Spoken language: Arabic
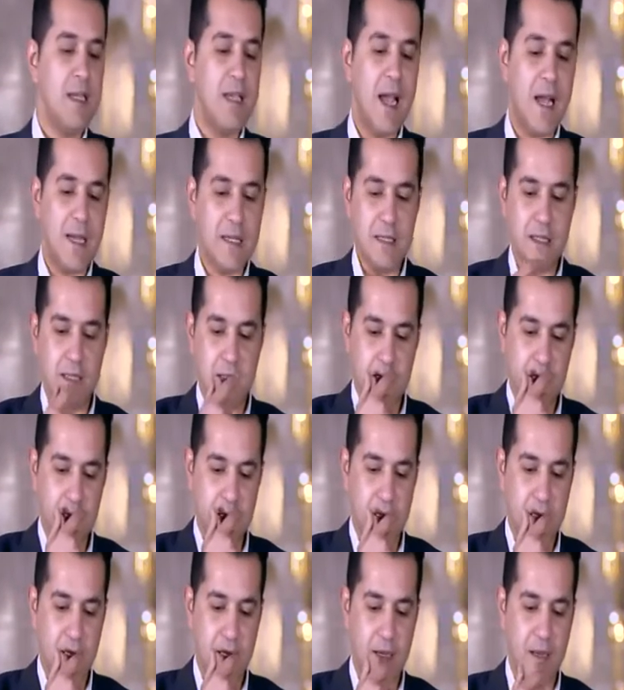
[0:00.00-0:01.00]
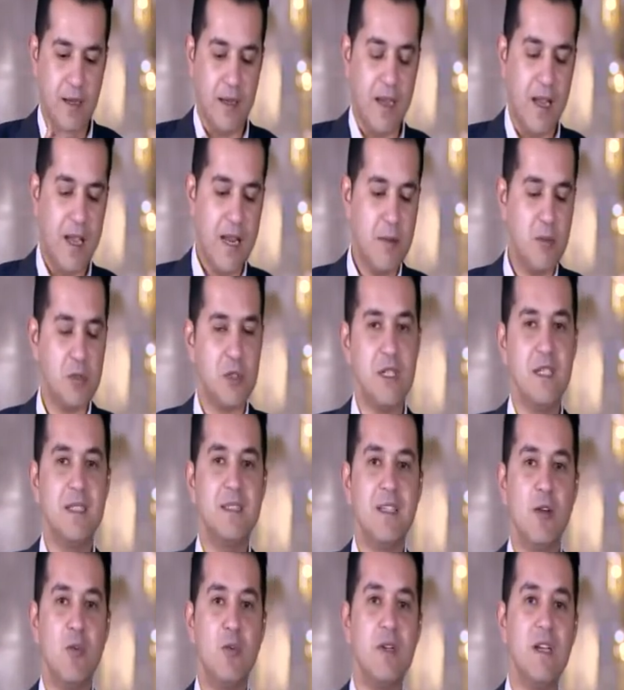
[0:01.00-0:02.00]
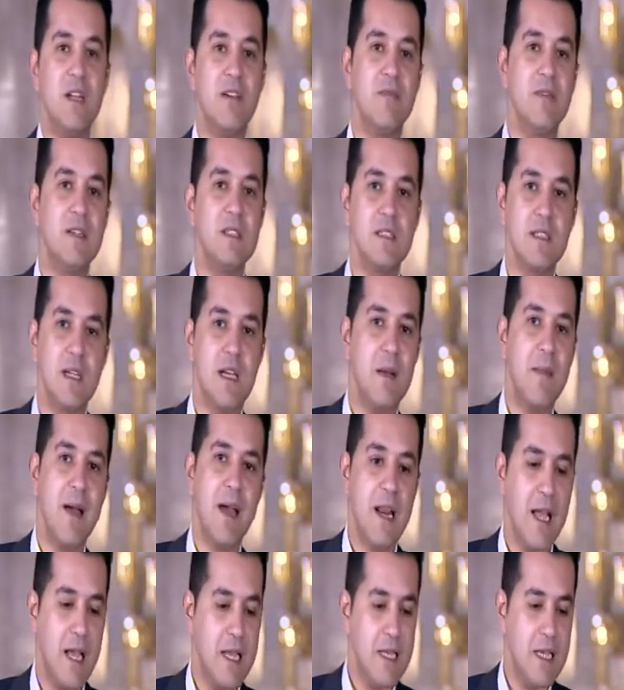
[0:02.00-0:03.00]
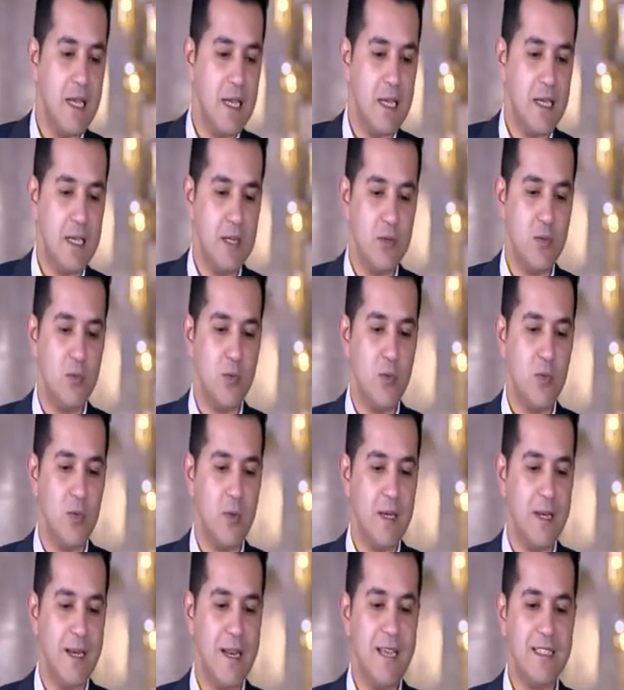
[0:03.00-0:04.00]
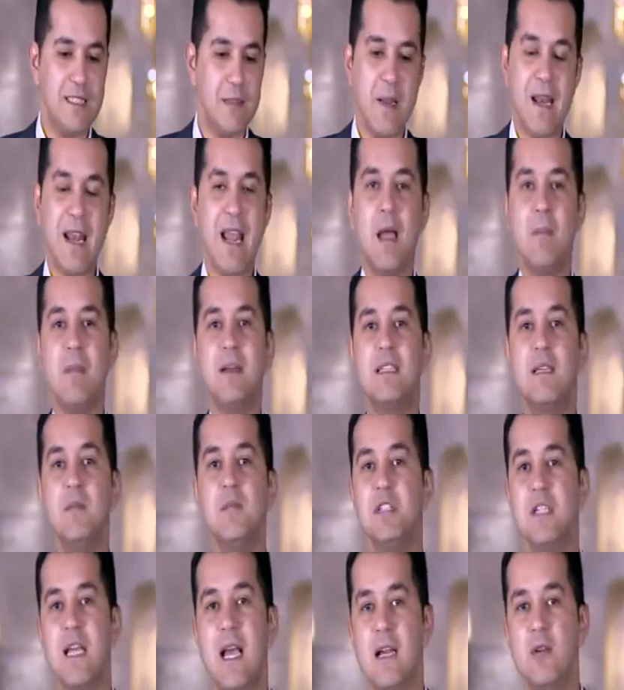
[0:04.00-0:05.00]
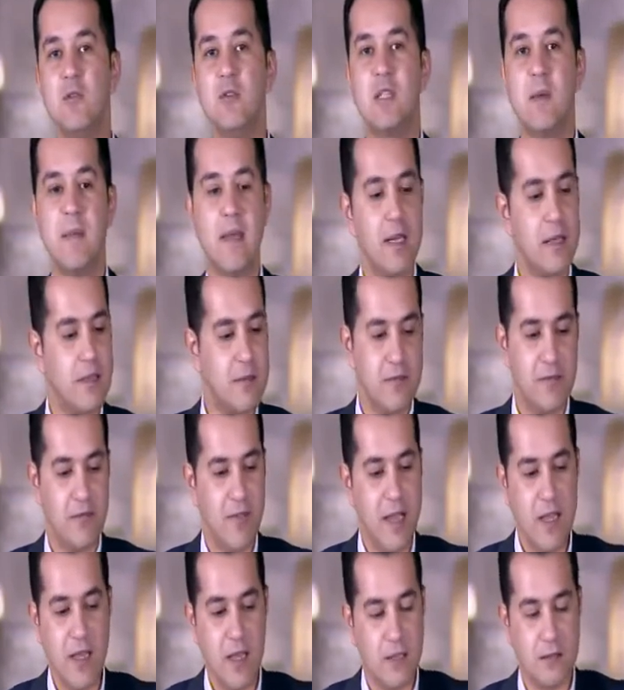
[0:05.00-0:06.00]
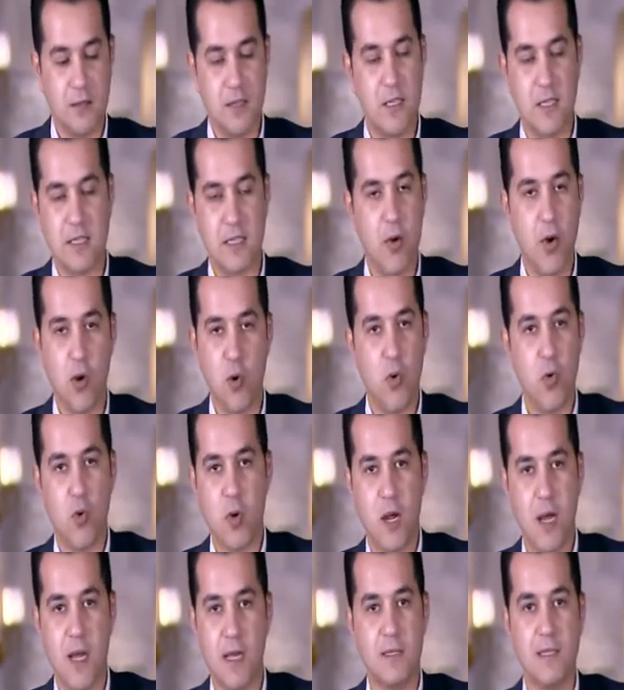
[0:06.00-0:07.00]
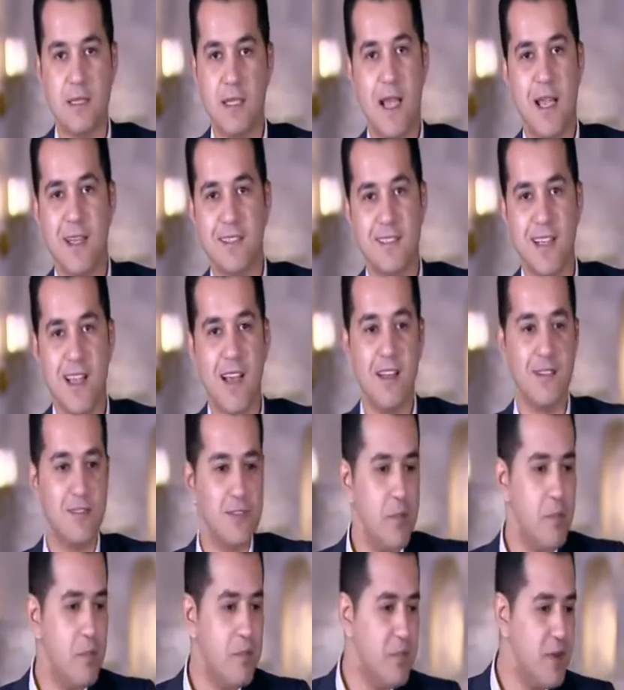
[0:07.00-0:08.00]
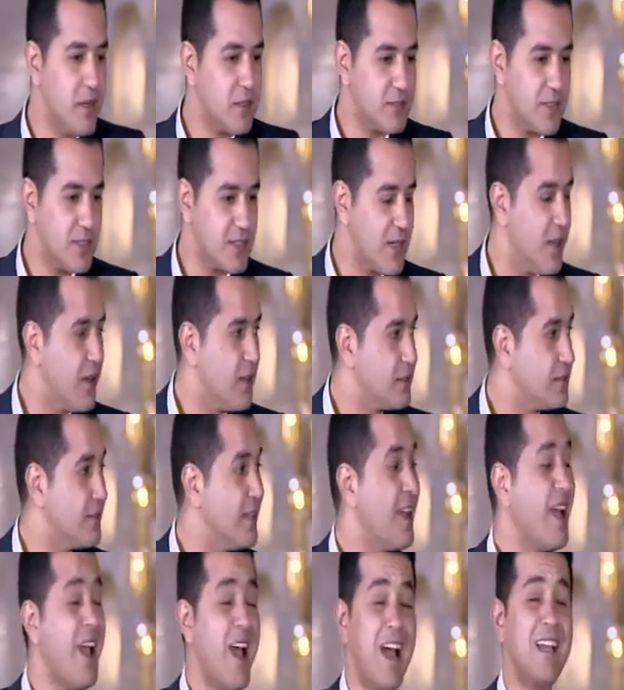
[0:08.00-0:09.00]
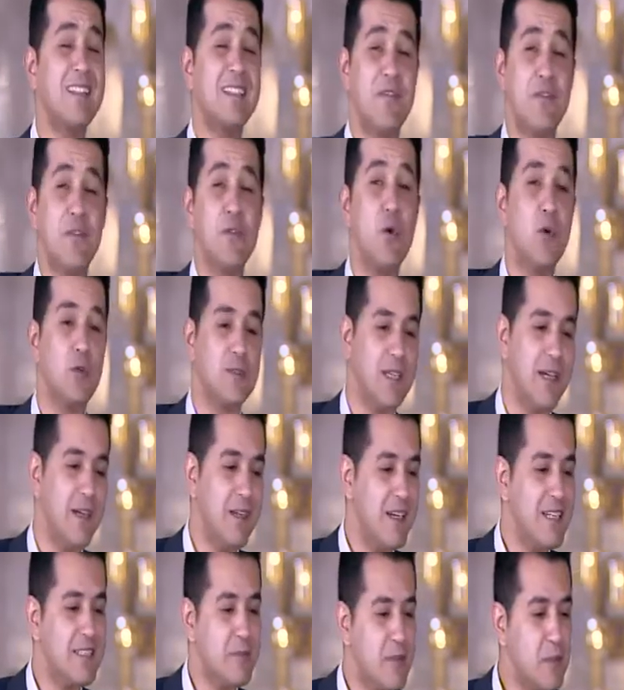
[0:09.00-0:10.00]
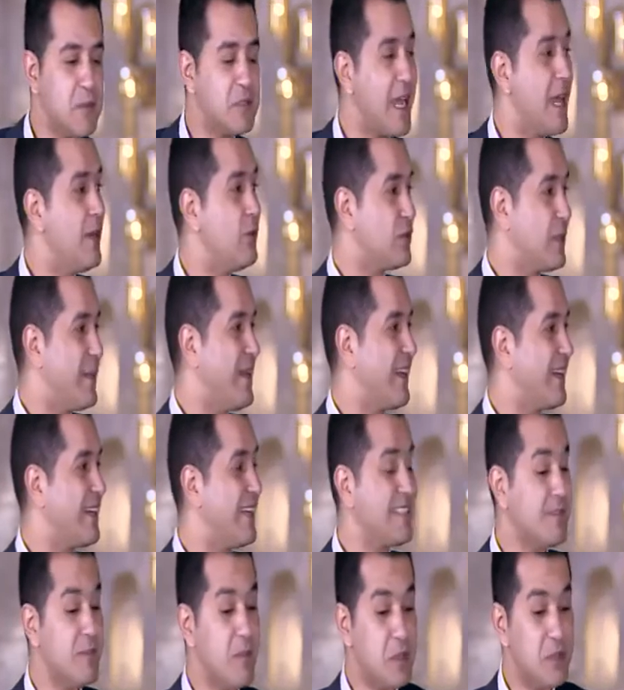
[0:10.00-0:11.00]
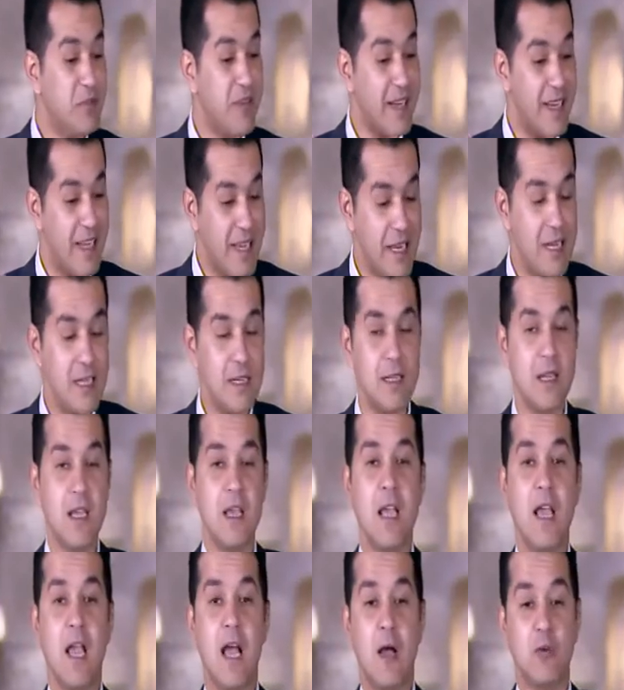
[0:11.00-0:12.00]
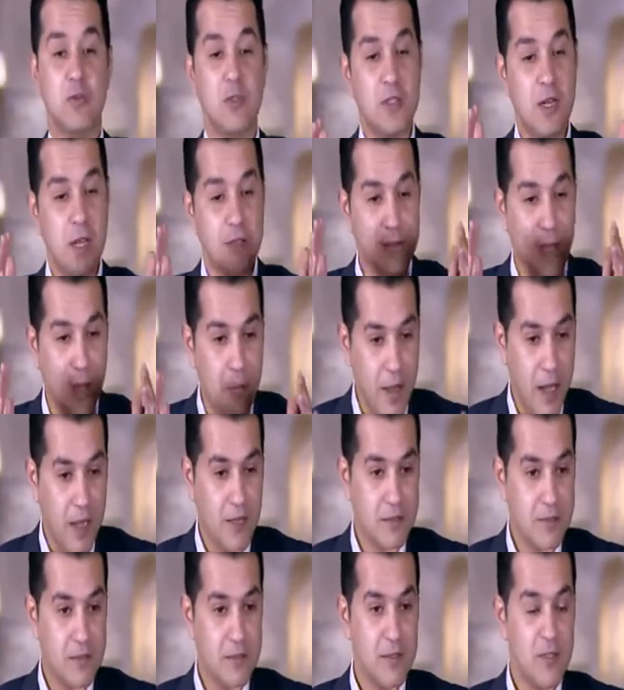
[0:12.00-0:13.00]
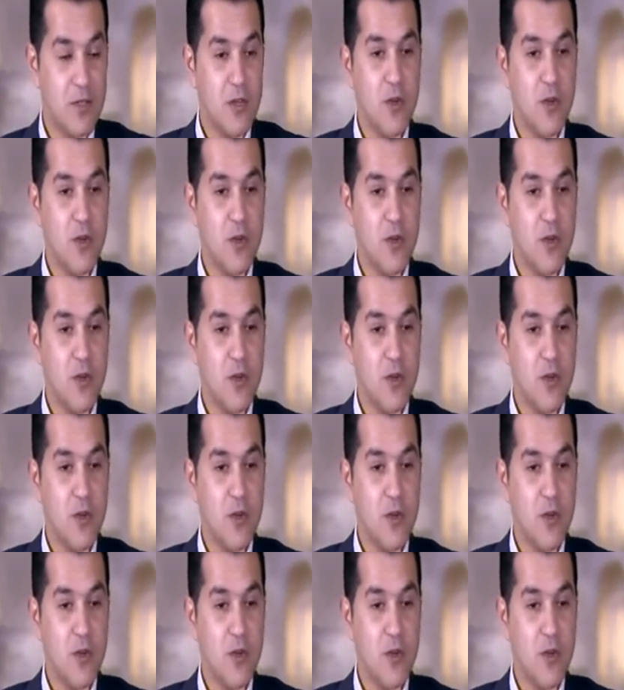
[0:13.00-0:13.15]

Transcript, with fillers: يعني احنا مشكلتنا كلنا في مصر يا جماعه الحقيقه انه لازم اللعبه تمشي اهلي وزمالك في اي قضيه سواء كوره سياسه طب اقتصاد حتى في النكته لازم تمشي اهلي وزمالك لازم نمشي فريقين عاوزين نقطع بعض